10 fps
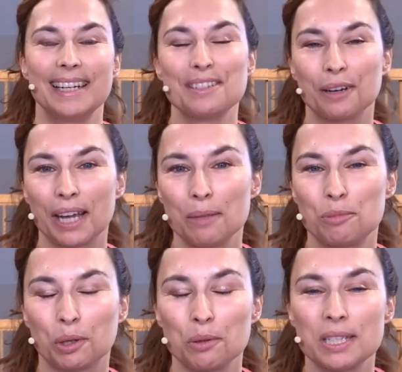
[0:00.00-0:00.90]
Les organes
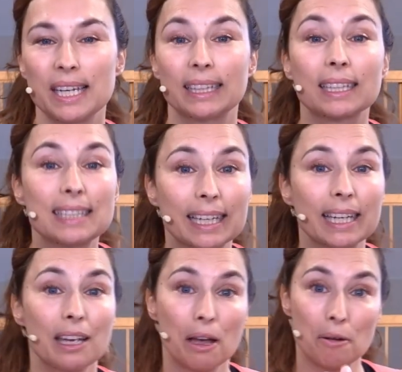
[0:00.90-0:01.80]
pourraient aussi être
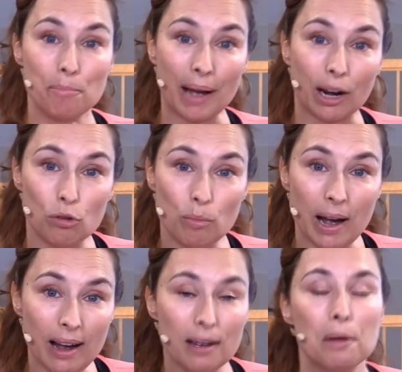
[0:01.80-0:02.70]
tirés par le
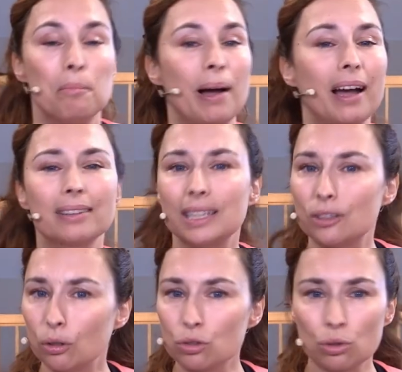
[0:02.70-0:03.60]
bas par des
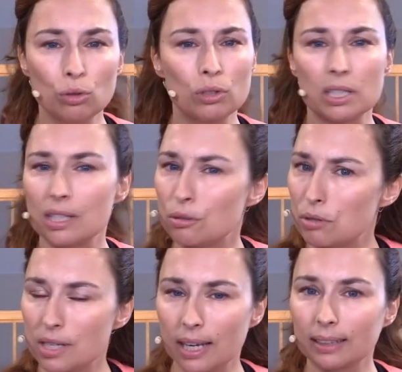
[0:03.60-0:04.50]
tensions, des tissus
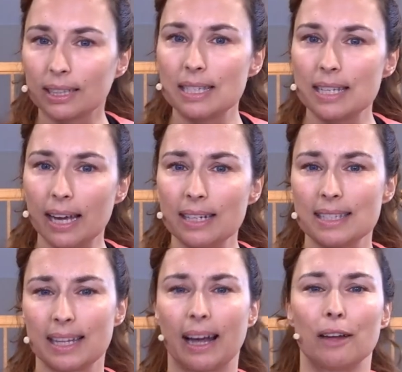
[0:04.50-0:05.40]
cicatriciels,
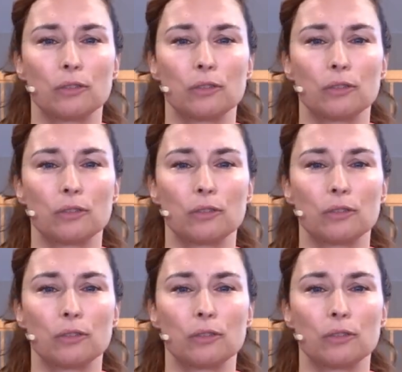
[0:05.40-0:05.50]
etc.